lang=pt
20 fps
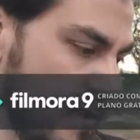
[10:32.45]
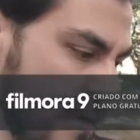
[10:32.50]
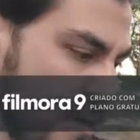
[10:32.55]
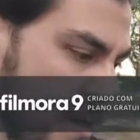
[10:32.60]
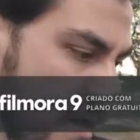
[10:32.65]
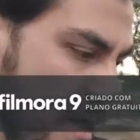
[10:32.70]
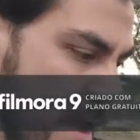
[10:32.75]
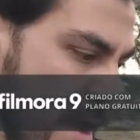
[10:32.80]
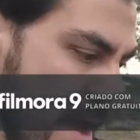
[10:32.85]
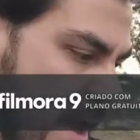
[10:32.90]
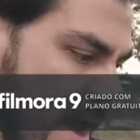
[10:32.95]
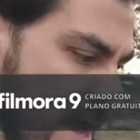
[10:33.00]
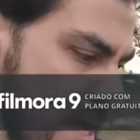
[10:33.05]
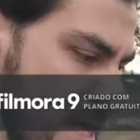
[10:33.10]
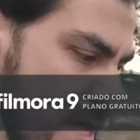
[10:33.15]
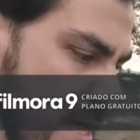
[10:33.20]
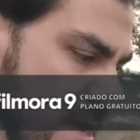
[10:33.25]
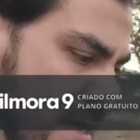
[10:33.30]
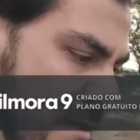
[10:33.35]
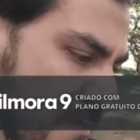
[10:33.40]
É,
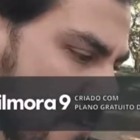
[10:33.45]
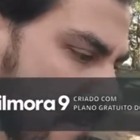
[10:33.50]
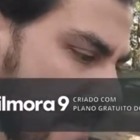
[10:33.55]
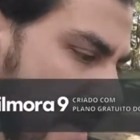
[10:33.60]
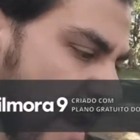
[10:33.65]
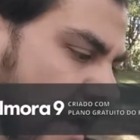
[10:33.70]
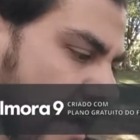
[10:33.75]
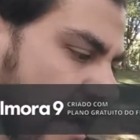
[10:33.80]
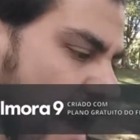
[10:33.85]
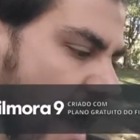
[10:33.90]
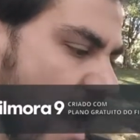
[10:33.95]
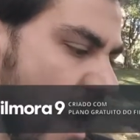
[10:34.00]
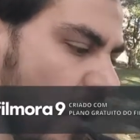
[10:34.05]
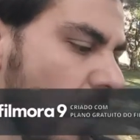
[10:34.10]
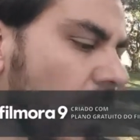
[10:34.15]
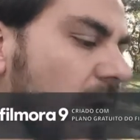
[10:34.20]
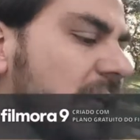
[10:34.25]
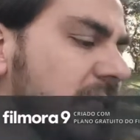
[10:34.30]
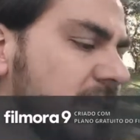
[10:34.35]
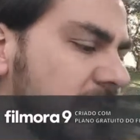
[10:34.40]
Ian
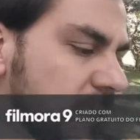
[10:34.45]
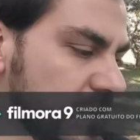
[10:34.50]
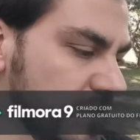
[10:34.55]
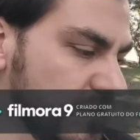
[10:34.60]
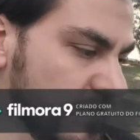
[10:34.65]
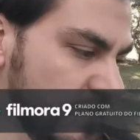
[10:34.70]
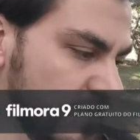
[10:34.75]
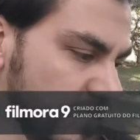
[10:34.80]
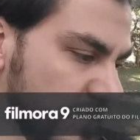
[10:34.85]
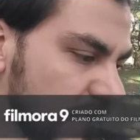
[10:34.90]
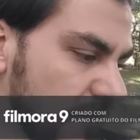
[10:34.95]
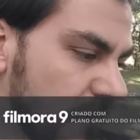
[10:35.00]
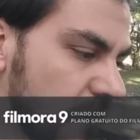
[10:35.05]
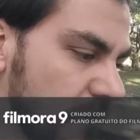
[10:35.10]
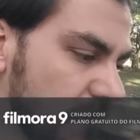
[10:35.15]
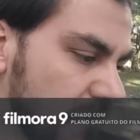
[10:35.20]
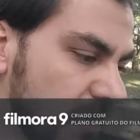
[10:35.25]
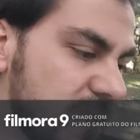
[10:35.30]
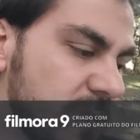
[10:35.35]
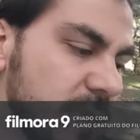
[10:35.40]
McEwan,
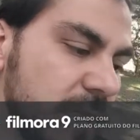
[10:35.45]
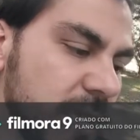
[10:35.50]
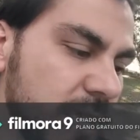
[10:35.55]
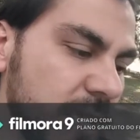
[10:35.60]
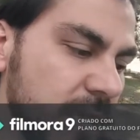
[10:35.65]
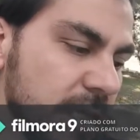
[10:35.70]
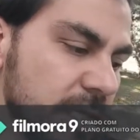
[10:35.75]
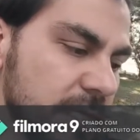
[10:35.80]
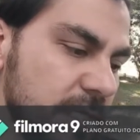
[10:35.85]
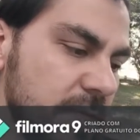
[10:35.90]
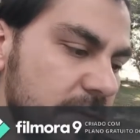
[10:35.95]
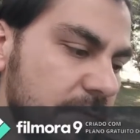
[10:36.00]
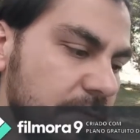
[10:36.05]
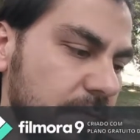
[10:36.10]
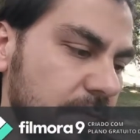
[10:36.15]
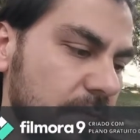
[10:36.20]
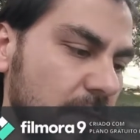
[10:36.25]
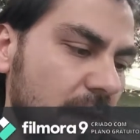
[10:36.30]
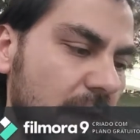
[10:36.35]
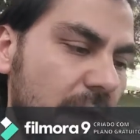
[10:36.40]
2015,
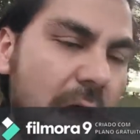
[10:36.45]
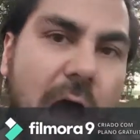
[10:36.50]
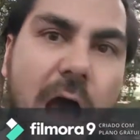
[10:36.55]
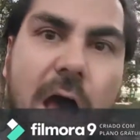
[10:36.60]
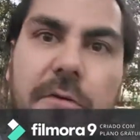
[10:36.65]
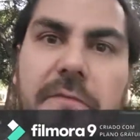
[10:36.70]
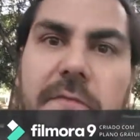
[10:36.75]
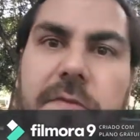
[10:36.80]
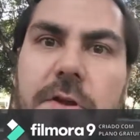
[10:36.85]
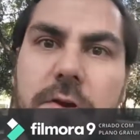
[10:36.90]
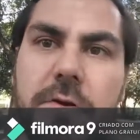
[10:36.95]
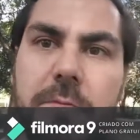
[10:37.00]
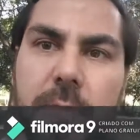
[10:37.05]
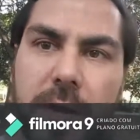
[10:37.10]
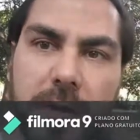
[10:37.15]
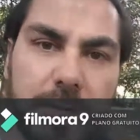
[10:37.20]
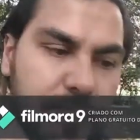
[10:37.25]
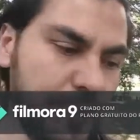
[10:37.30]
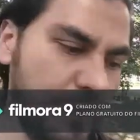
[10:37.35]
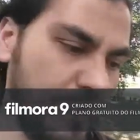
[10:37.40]

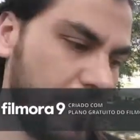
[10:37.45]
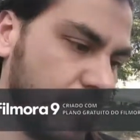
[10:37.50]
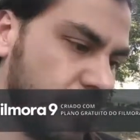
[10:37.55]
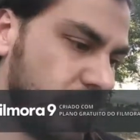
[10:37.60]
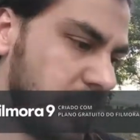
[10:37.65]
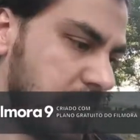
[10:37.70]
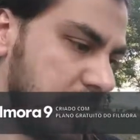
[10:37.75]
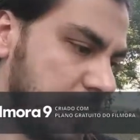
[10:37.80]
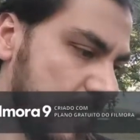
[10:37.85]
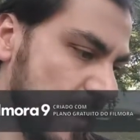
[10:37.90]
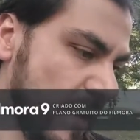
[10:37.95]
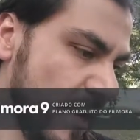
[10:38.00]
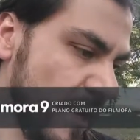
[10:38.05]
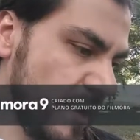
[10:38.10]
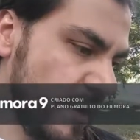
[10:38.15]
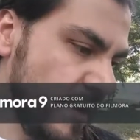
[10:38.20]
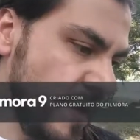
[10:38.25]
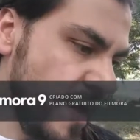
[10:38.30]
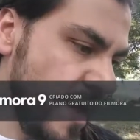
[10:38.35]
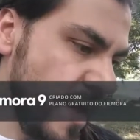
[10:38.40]
afirma
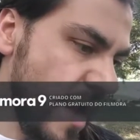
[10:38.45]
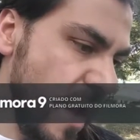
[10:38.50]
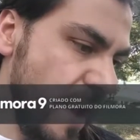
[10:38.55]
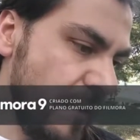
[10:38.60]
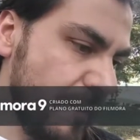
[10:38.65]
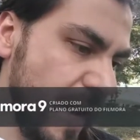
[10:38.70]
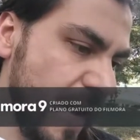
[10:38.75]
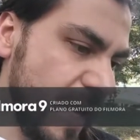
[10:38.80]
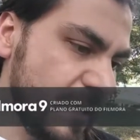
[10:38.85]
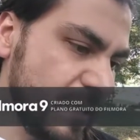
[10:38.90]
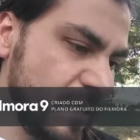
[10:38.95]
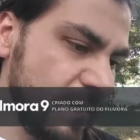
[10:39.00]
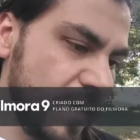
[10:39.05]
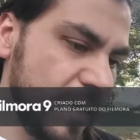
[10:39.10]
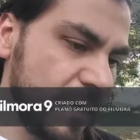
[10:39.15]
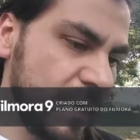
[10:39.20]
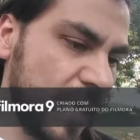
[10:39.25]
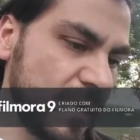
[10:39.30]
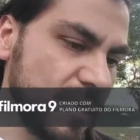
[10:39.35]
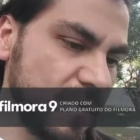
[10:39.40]
que há mais
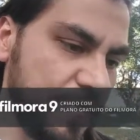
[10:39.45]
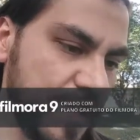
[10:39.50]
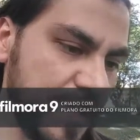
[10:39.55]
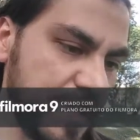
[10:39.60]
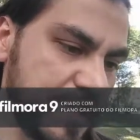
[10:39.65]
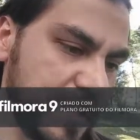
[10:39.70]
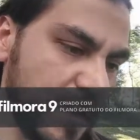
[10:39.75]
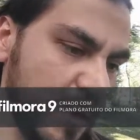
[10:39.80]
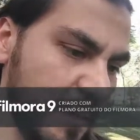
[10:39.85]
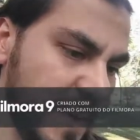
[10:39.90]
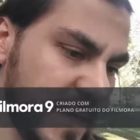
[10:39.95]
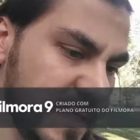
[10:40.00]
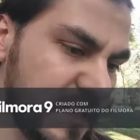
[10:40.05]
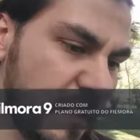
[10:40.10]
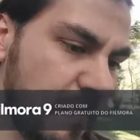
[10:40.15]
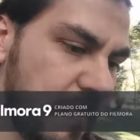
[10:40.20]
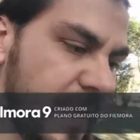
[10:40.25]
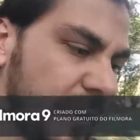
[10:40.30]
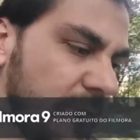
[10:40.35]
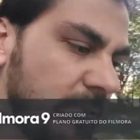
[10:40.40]
liberdade de expressão,
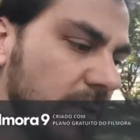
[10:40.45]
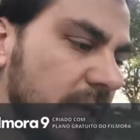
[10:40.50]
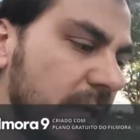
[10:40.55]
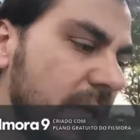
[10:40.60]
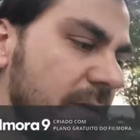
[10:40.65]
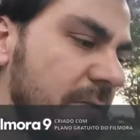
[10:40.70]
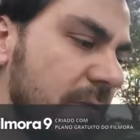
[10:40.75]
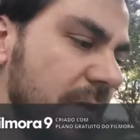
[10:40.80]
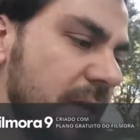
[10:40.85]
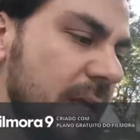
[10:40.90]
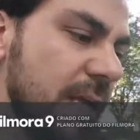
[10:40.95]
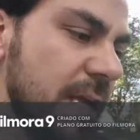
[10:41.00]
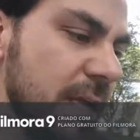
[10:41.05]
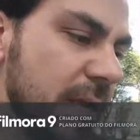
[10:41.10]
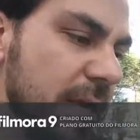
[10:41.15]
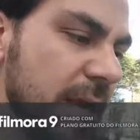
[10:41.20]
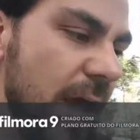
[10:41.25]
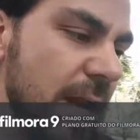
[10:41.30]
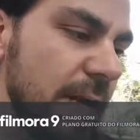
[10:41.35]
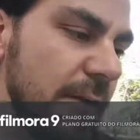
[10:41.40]
pensamento livre,
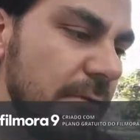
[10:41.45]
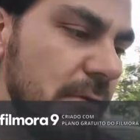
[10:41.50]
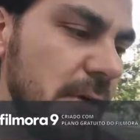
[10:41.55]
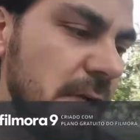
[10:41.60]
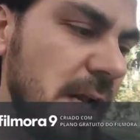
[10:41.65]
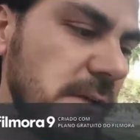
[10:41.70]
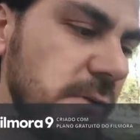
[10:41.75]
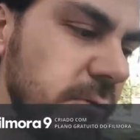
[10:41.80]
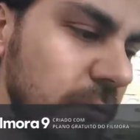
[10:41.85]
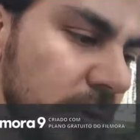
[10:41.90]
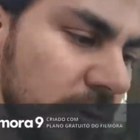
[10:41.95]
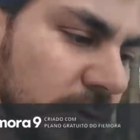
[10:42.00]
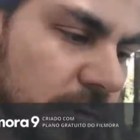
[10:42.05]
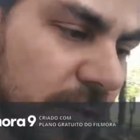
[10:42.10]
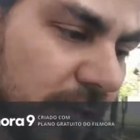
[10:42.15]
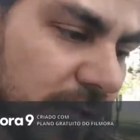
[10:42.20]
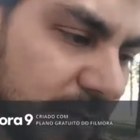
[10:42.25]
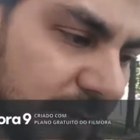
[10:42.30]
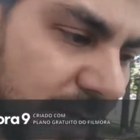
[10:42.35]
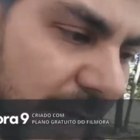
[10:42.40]
inquérito gratuito
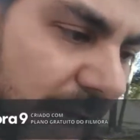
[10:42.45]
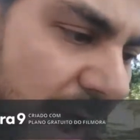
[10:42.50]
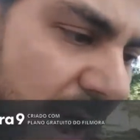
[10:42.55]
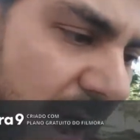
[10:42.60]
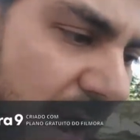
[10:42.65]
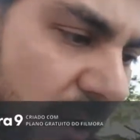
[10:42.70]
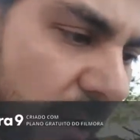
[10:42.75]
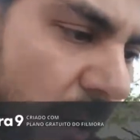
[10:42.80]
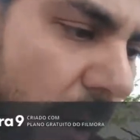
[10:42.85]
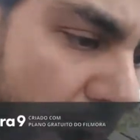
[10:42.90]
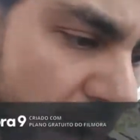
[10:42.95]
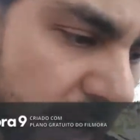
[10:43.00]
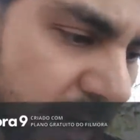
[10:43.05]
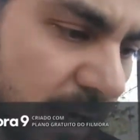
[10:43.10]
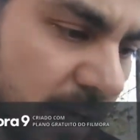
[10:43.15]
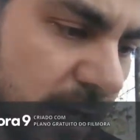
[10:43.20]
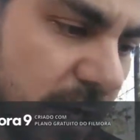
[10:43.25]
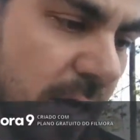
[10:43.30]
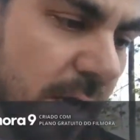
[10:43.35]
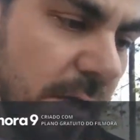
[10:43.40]
na Terra
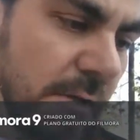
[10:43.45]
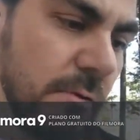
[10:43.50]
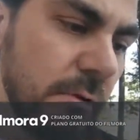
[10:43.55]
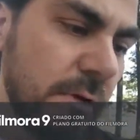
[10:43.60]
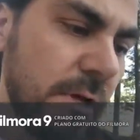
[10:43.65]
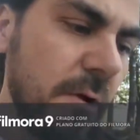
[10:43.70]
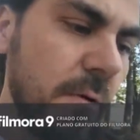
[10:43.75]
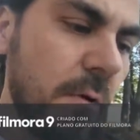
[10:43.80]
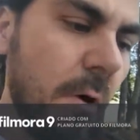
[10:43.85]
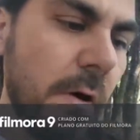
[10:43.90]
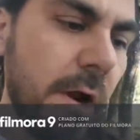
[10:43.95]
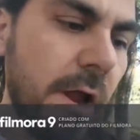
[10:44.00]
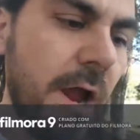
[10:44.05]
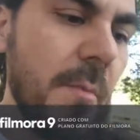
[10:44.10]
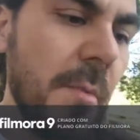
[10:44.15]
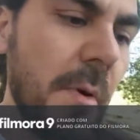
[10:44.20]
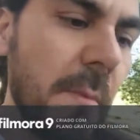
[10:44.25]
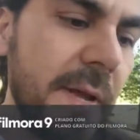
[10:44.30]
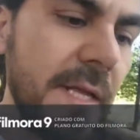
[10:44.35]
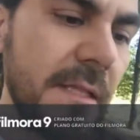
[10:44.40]
agora do que em
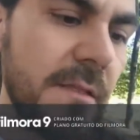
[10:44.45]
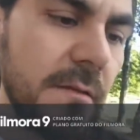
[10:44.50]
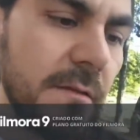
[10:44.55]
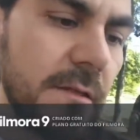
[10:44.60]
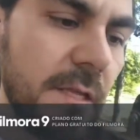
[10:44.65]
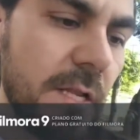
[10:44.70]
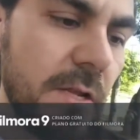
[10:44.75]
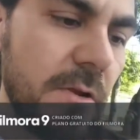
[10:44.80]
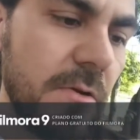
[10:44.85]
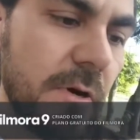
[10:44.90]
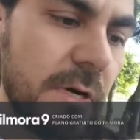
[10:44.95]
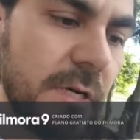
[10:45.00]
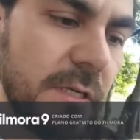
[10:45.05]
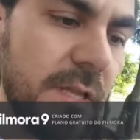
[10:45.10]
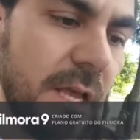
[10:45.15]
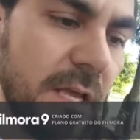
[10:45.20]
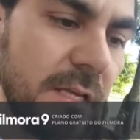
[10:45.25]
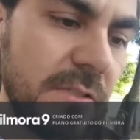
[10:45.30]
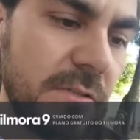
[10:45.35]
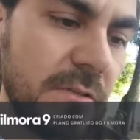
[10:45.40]
qualquer momento anterior
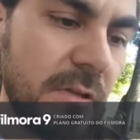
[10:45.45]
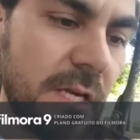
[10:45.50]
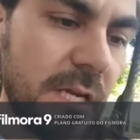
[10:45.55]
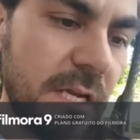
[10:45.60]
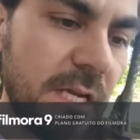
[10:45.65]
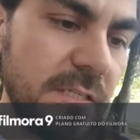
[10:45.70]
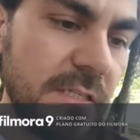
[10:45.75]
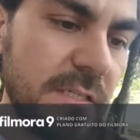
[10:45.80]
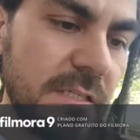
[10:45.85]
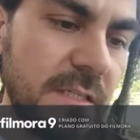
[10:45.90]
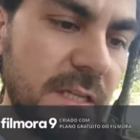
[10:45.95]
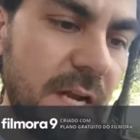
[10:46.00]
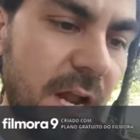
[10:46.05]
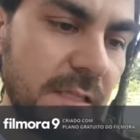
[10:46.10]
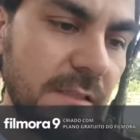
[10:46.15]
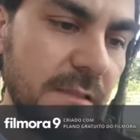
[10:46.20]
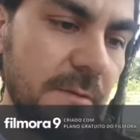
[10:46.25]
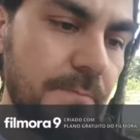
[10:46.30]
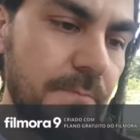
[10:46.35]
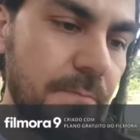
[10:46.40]
da história
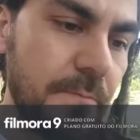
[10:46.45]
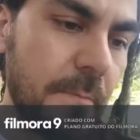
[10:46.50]
registrada.